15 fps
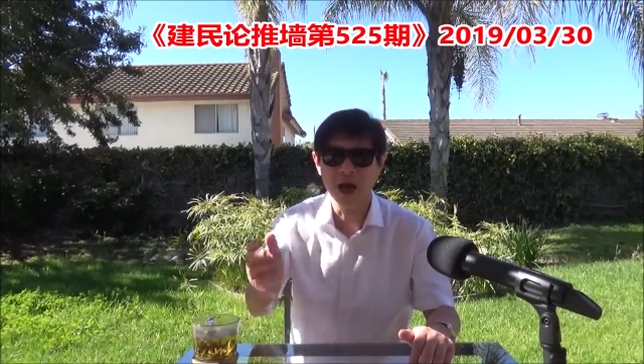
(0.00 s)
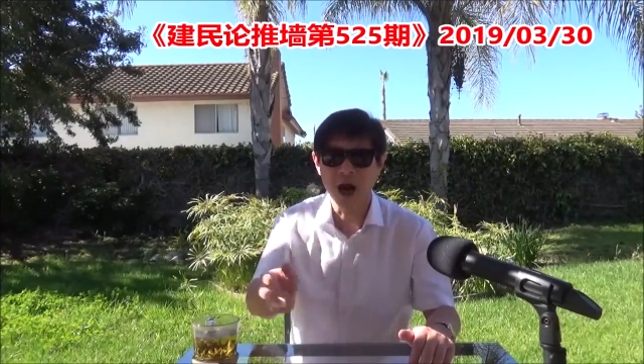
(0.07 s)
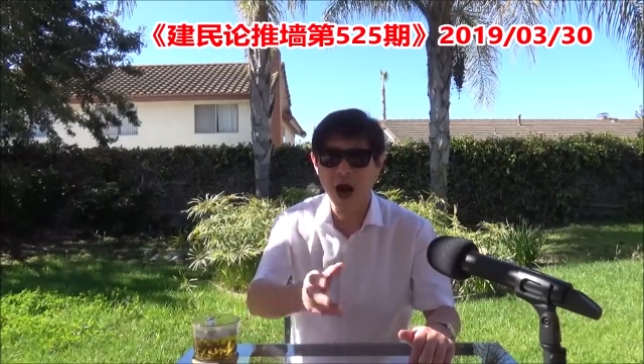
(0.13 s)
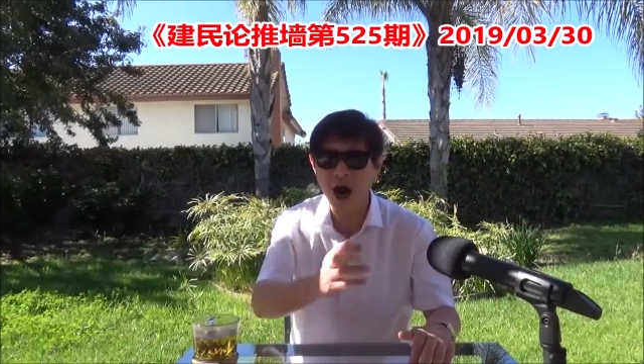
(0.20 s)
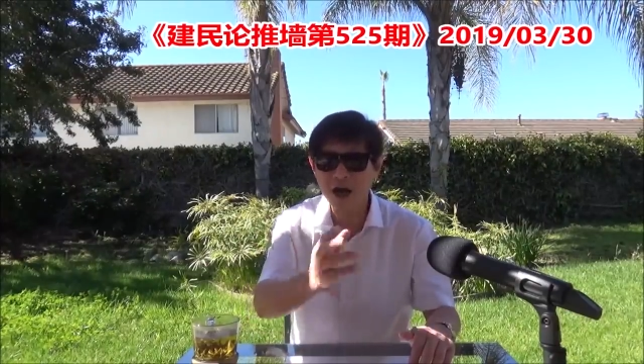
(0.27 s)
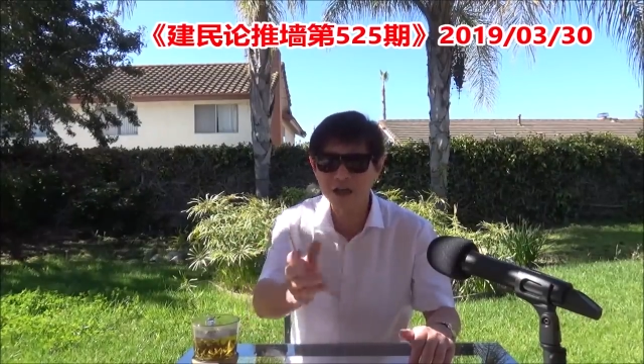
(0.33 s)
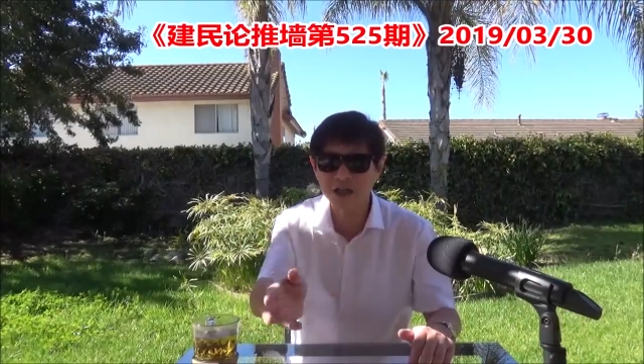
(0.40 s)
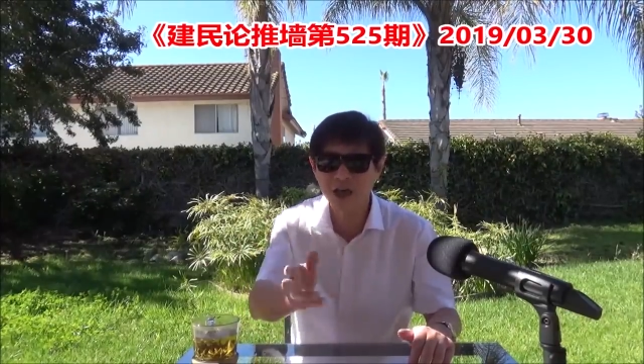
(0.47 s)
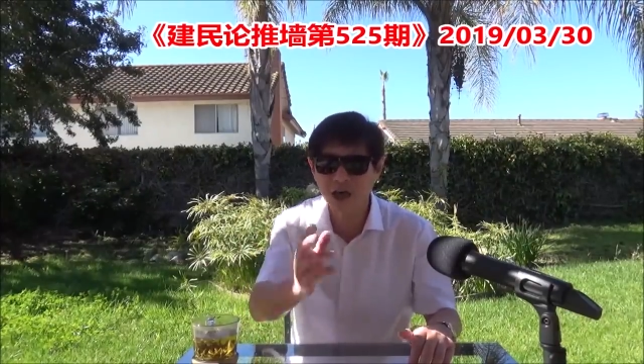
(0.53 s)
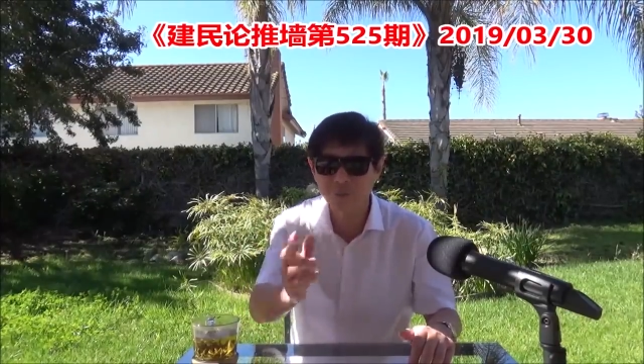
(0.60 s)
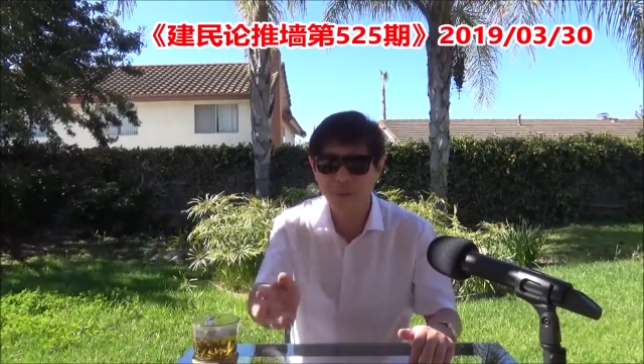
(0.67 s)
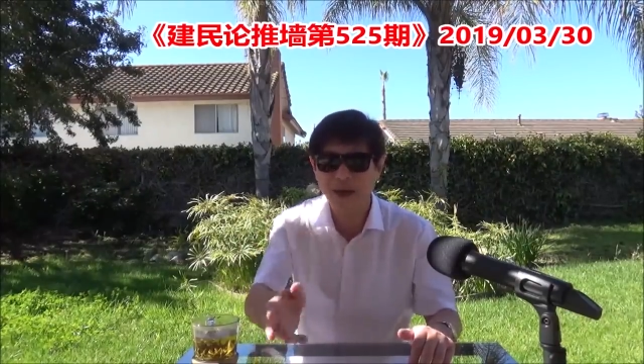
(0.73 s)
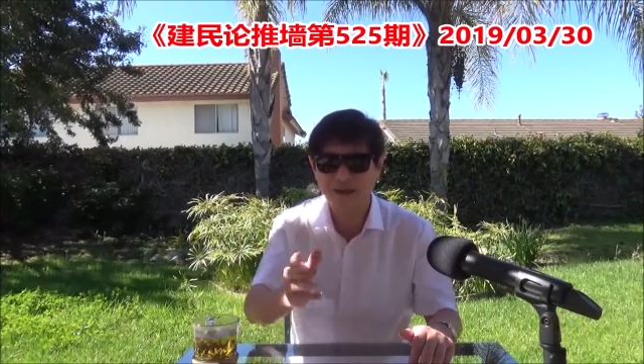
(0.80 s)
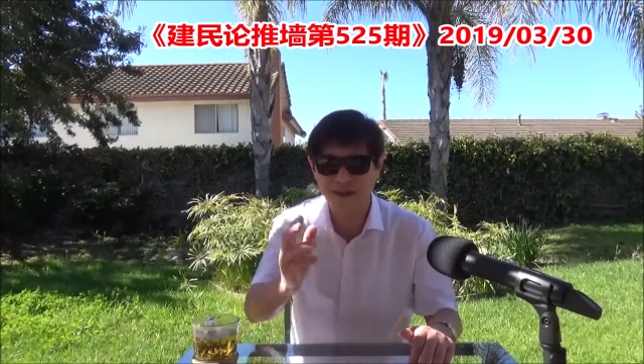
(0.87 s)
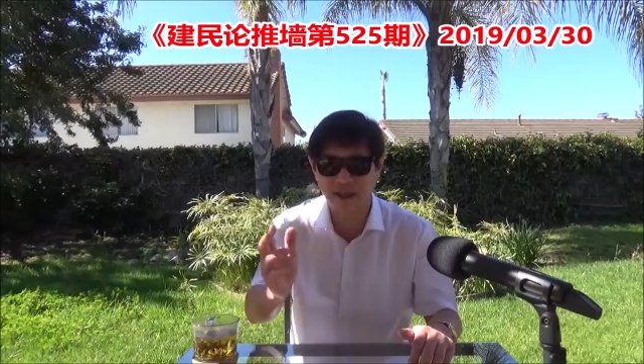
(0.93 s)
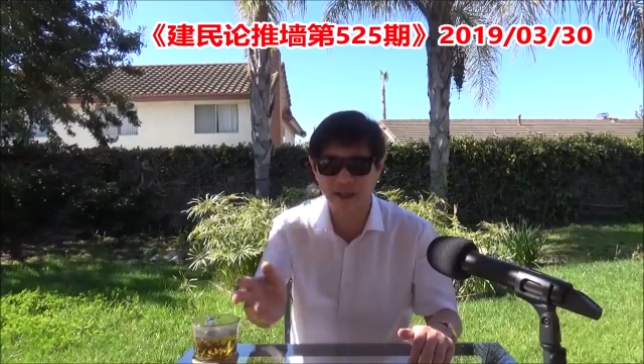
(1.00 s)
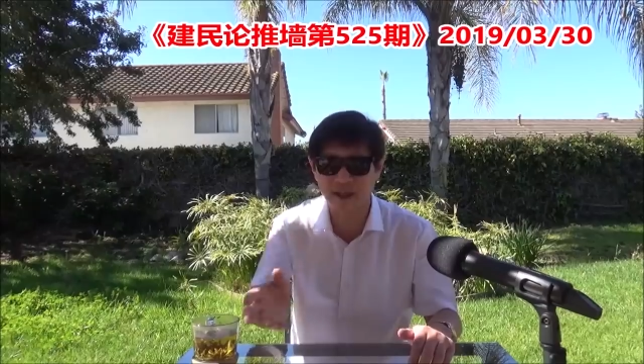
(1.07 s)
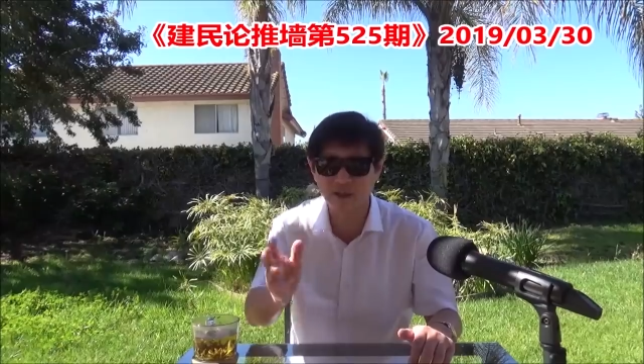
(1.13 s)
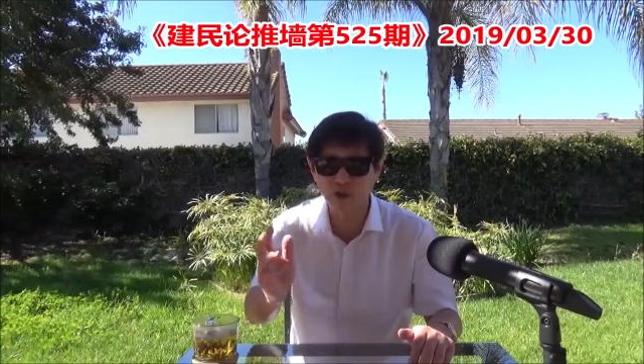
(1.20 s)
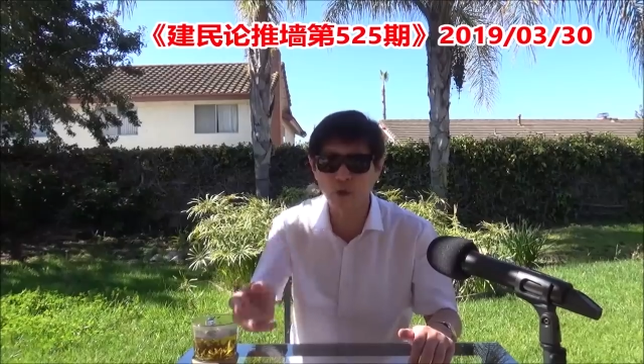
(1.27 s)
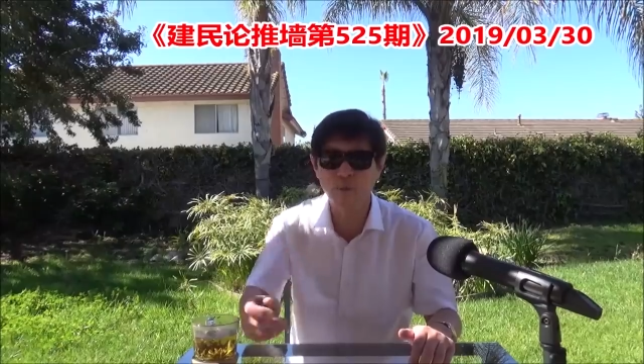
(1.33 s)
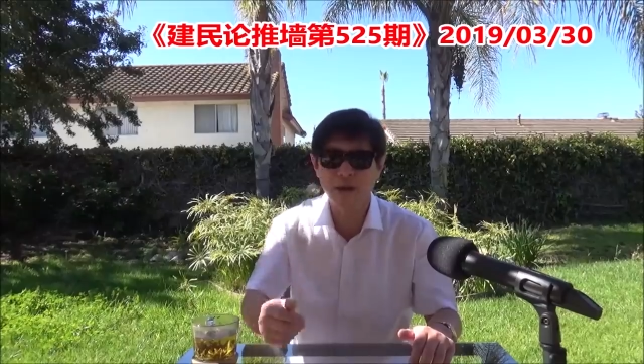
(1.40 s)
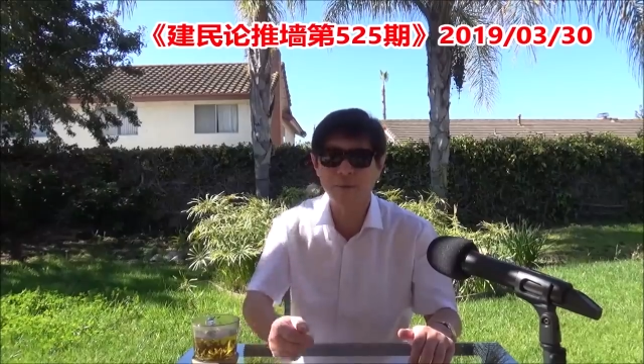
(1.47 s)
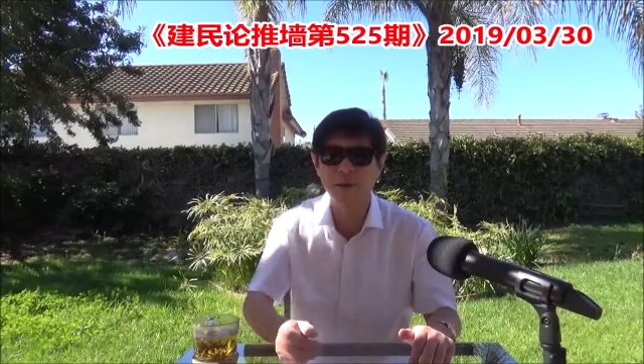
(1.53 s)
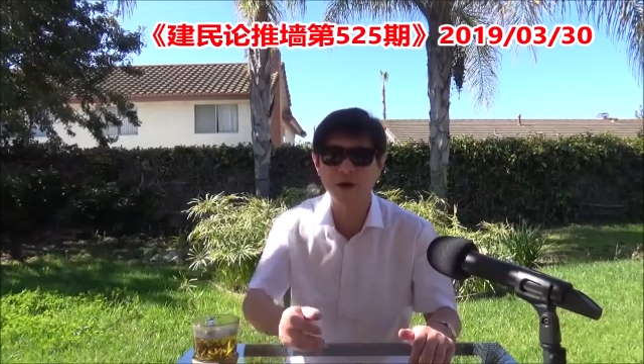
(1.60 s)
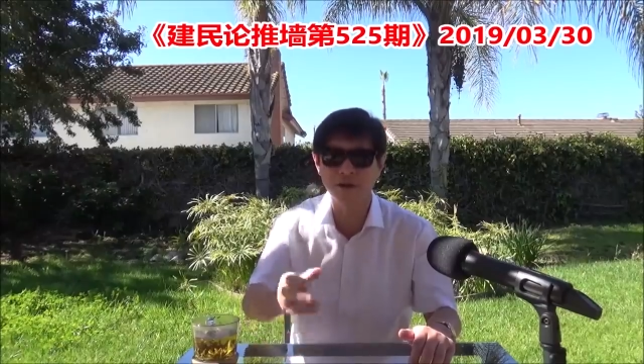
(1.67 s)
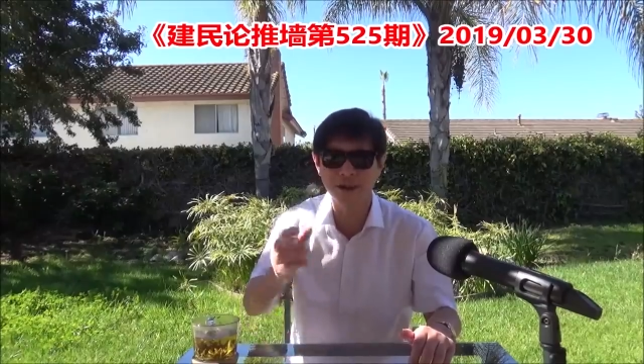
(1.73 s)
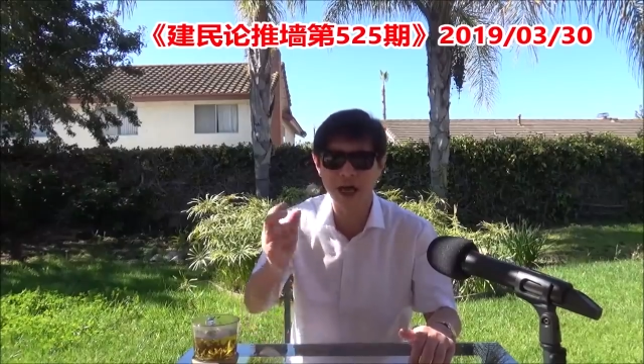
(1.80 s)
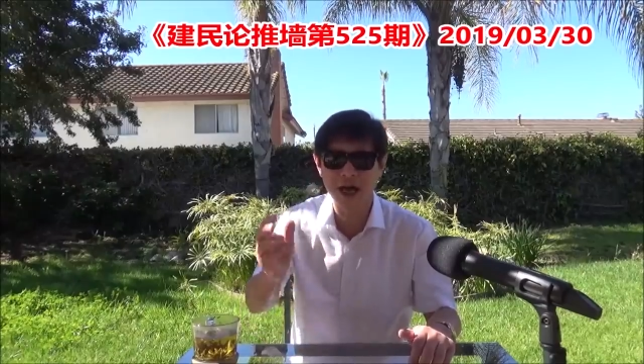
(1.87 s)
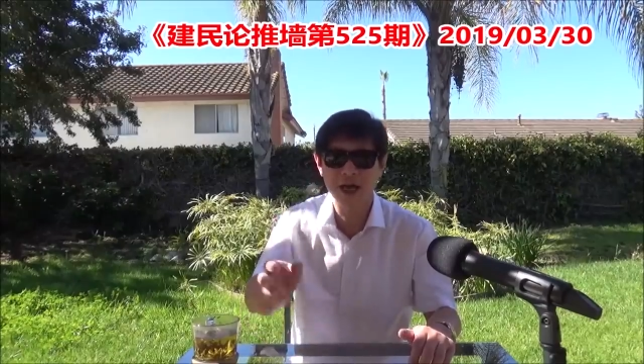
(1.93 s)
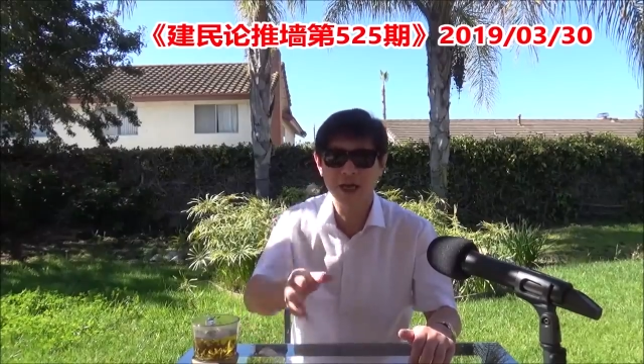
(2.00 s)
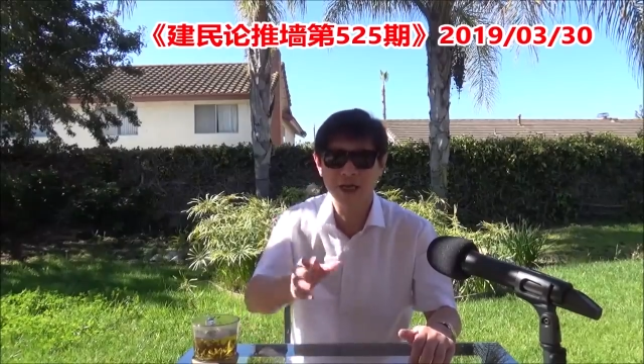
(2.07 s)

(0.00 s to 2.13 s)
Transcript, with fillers: 而是要把整个中美贸易战